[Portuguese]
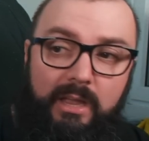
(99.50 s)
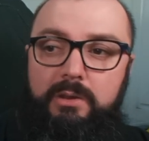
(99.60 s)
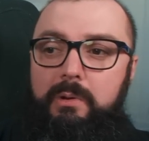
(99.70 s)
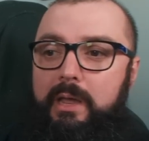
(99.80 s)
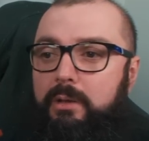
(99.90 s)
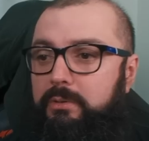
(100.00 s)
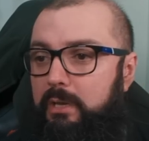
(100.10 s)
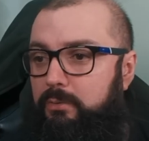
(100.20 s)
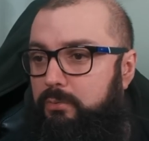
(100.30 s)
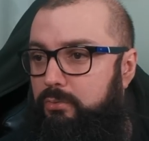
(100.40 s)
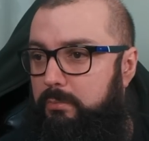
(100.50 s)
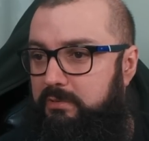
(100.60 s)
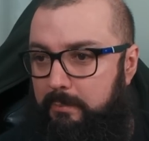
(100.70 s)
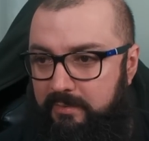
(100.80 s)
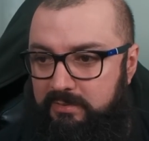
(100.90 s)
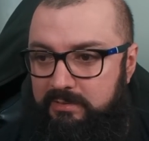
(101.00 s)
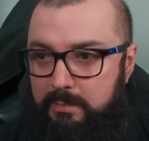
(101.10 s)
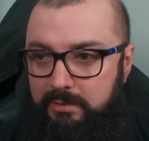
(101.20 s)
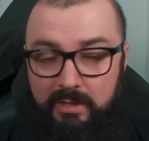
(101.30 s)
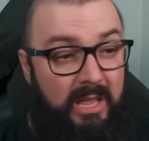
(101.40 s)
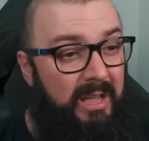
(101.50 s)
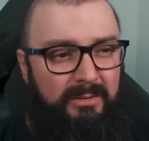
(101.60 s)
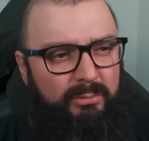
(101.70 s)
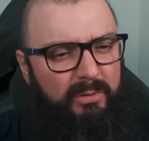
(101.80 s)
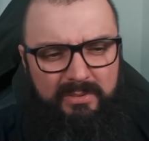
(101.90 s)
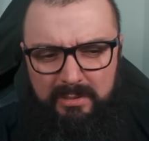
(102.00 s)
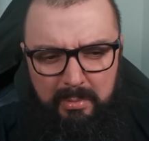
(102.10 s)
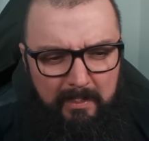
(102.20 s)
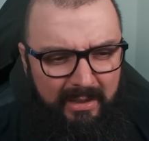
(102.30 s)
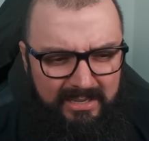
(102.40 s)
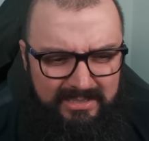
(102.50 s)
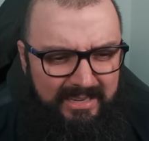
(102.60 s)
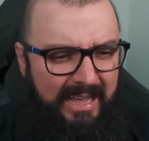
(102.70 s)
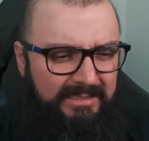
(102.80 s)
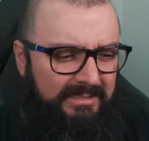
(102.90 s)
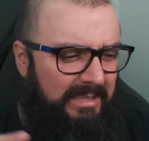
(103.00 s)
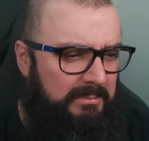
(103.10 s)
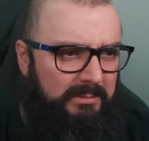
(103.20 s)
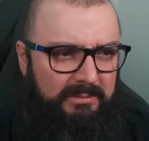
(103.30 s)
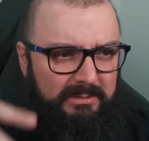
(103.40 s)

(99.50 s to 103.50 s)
aqui no canal dele do YouTube só para vocês terem uma Não tô fazendo propaganda de nada, tá, irmão?